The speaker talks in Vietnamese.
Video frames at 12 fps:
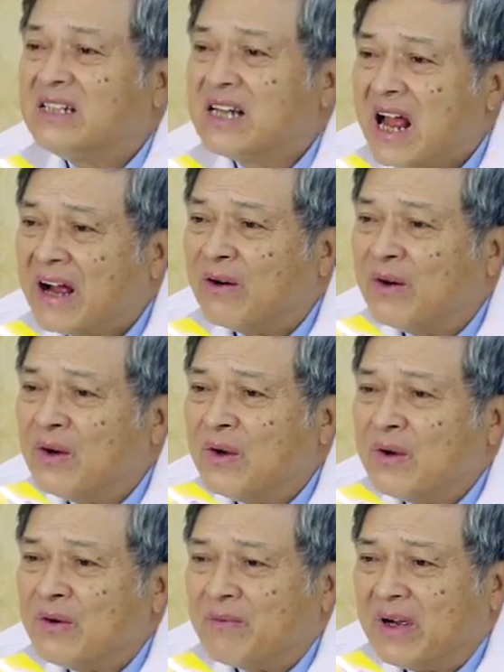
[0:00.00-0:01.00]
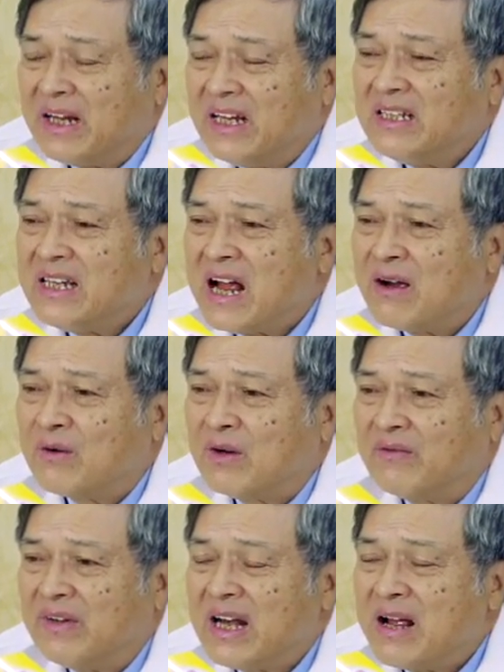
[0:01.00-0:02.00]
xào mà yến xào
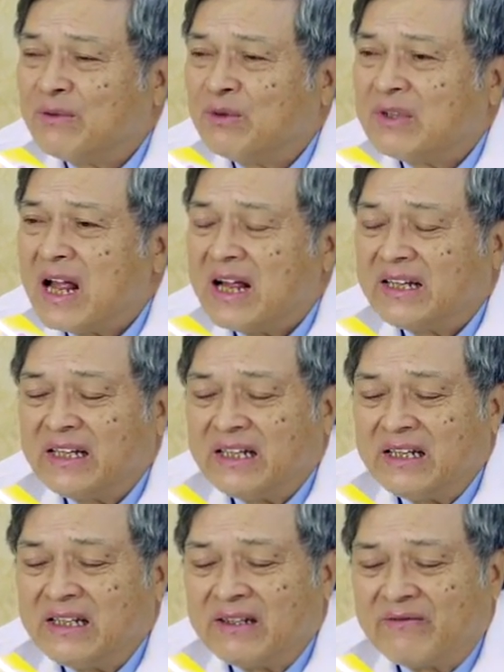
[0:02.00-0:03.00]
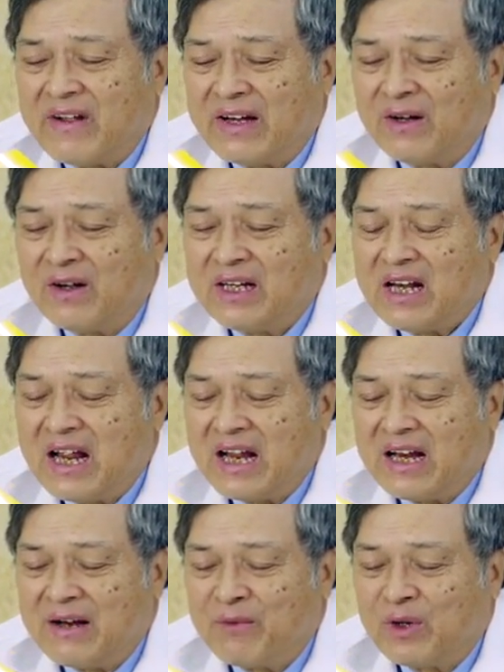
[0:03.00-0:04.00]
của Việt Nam chúng ta thì phải nói
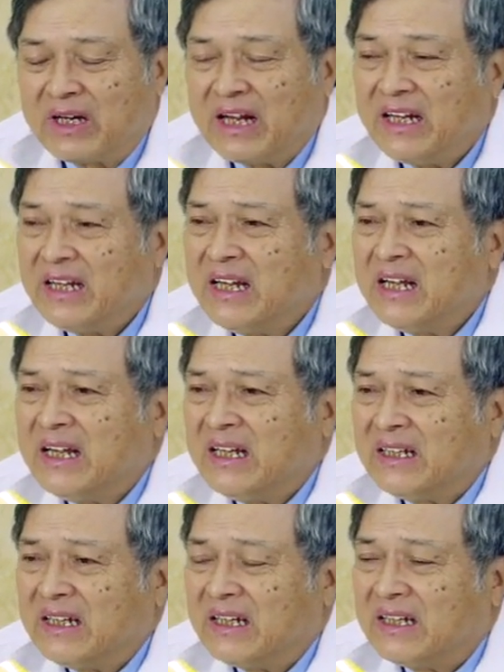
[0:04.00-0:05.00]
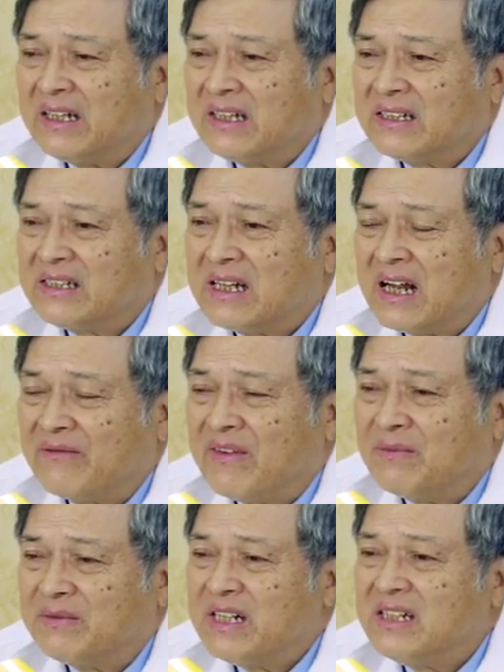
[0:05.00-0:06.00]
là một cái à, sản
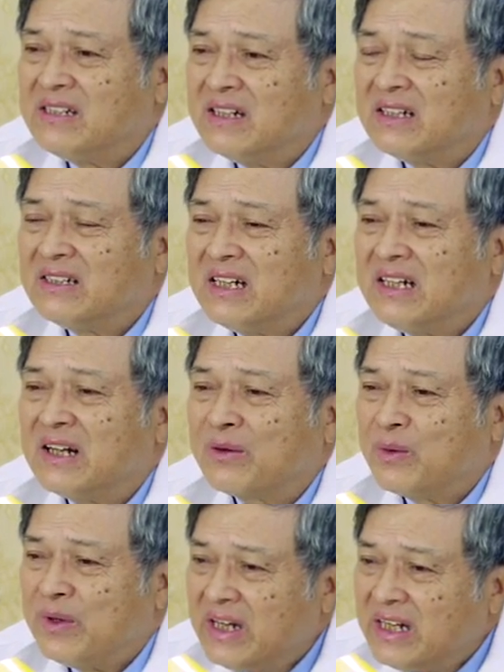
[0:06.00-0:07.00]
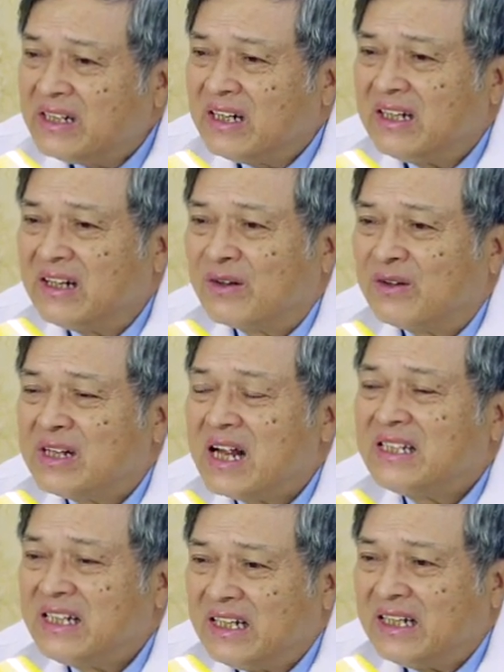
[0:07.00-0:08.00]
phẩm dinh dưỡng rất là quý rất là có giá
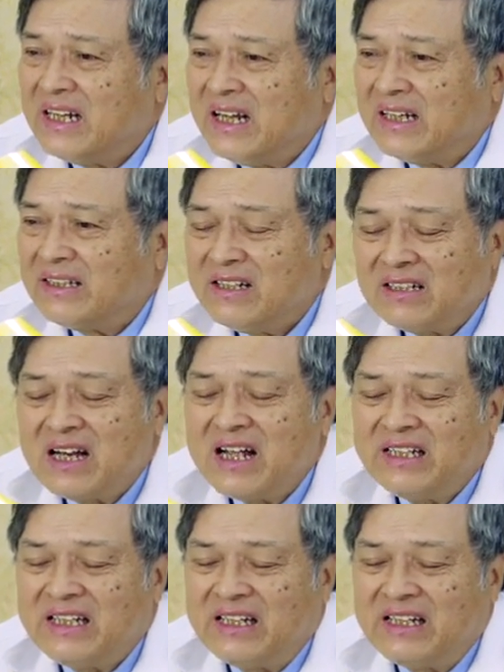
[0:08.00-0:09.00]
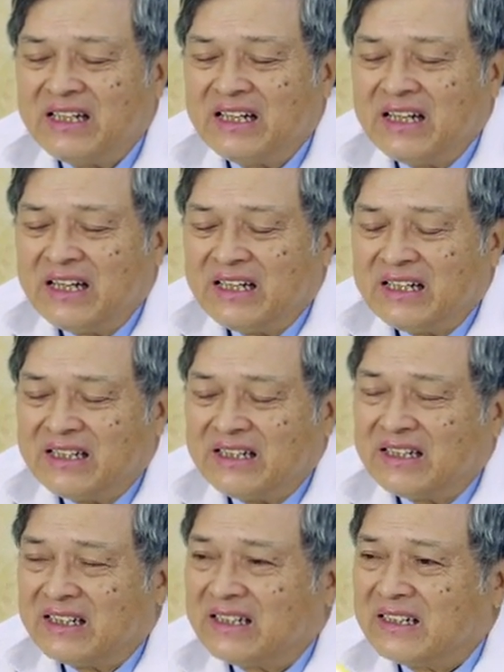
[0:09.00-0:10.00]
trị trước đây thì
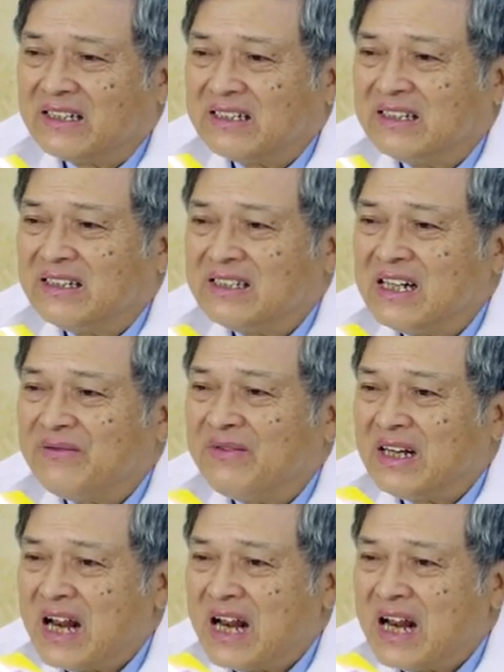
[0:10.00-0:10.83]
à, người dân Việt